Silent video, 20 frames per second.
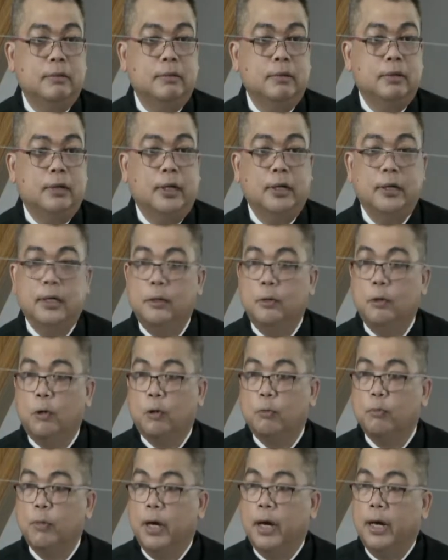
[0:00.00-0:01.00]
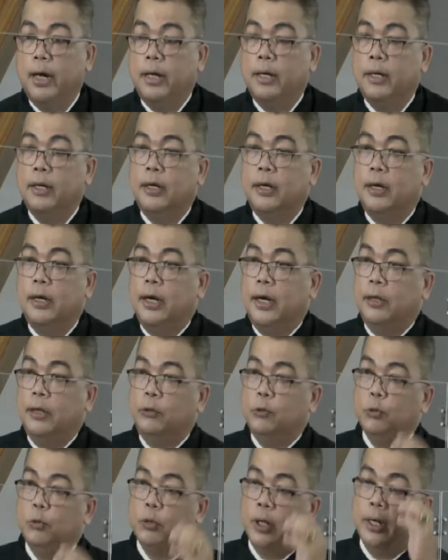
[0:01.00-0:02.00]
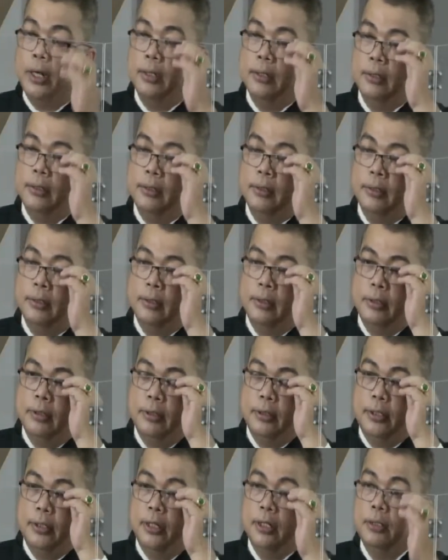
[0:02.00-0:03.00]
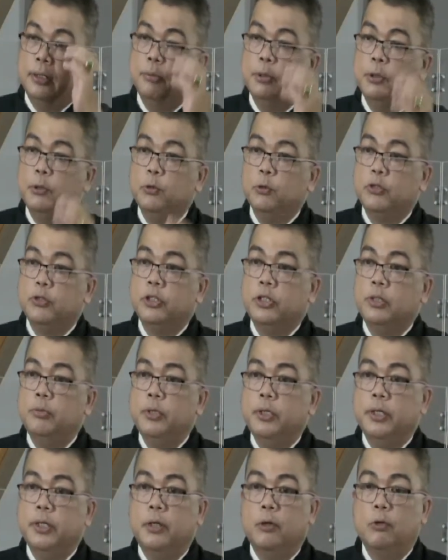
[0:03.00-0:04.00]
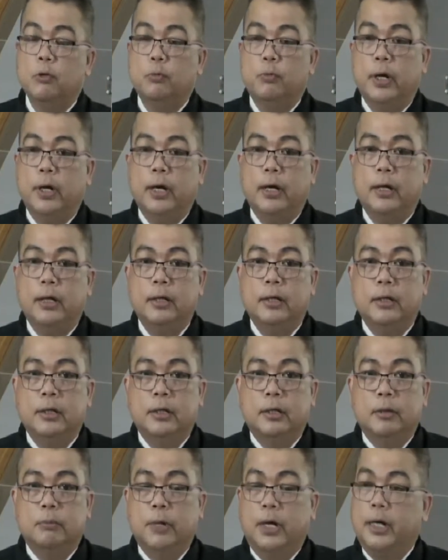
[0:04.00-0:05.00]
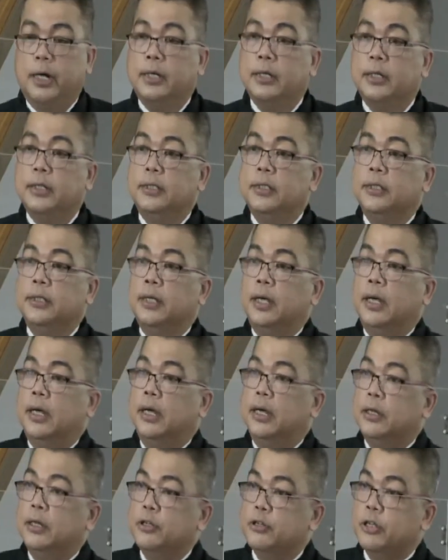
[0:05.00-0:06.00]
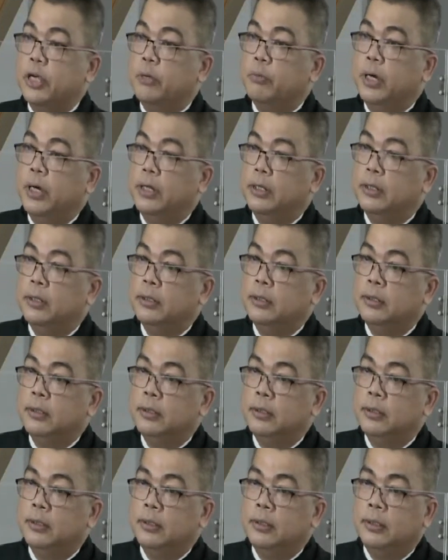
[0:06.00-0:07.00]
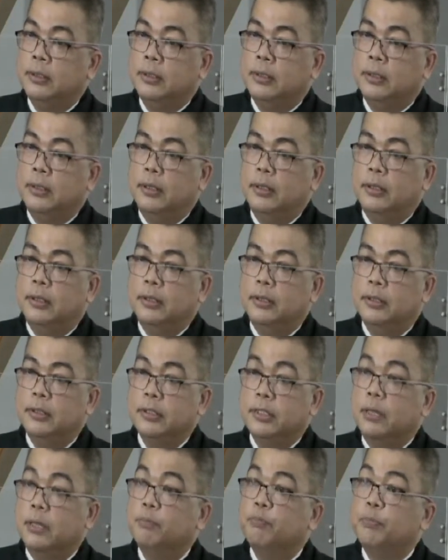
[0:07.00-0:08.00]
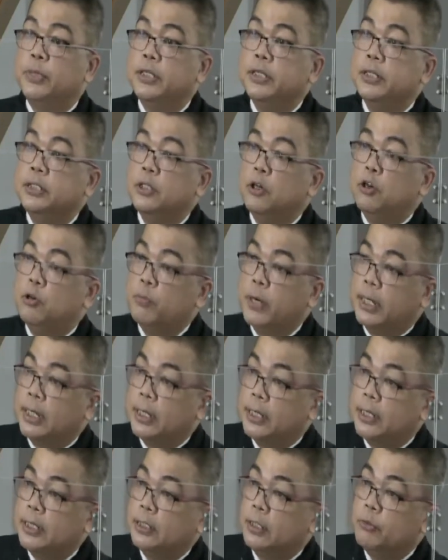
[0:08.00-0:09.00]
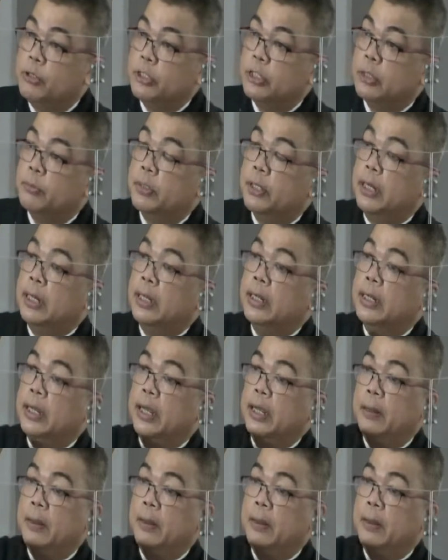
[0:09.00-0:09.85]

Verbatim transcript: Ada norma, aturan yang dibentuk sedemikian rupa bahkan ketika hari Sabat sampai sejauh mana kita bisa melangkah.